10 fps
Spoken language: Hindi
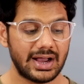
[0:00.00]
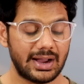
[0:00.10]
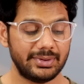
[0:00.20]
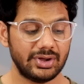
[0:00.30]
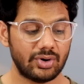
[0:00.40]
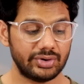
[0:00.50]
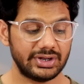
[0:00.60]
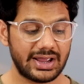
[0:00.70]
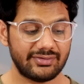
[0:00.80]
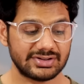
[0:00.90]
अभी हो
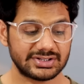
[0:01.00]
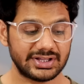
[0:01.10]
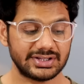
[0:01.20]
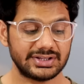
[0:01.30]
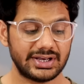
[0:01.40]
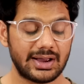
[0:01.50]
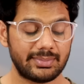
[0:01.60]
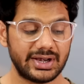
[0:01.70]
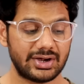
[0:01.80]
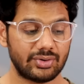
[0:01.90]
नहीं रहा है वैसे धीरे धीरे
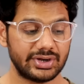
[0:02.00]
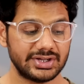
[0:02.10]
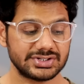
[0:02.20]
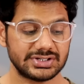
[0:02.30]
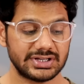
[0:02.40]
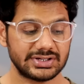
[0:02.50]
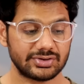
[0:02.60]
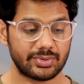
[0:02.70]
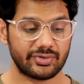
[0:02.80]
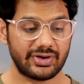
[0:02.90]
अपडेट हो रही हैं चीज़ें
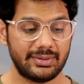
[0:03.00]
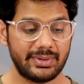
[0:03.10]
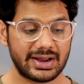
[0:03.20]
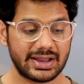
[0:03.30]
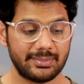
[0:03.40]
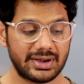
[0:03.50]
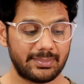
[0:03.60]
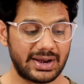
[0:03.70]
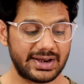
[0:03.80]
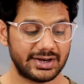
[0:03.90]
जैसे प्रोफाइल भी आ गया मेरा
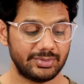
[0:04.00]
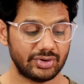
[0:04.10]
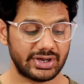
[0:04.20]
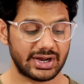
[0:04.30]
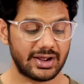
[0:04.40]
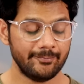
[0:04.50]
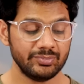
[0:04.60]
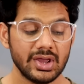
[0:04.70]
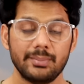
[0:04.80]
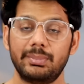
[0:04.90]
प्लानर भी हो जाएगा
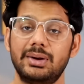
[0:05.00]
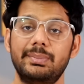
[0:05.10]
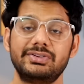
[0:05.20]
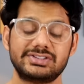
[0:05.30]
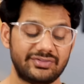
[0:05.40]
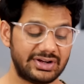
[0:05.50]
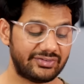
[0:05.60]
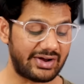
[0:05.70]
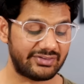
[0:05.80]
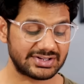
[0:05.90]
मतलब मैं
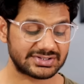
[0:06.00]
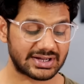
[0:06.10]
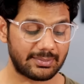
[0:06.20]
75 डेज तक का